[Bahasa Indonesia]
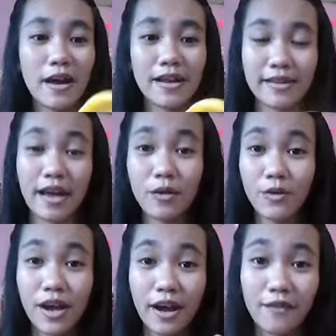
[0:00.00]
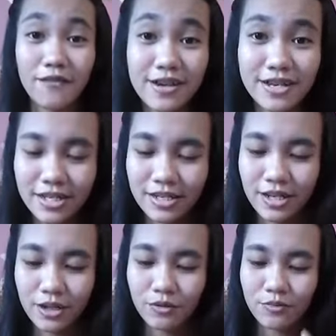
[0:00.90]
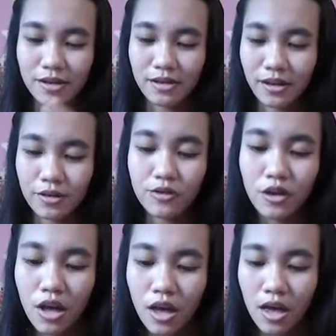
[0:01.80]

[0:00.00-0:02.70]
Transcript: basah udah kayak foundation gitu biasanya tuh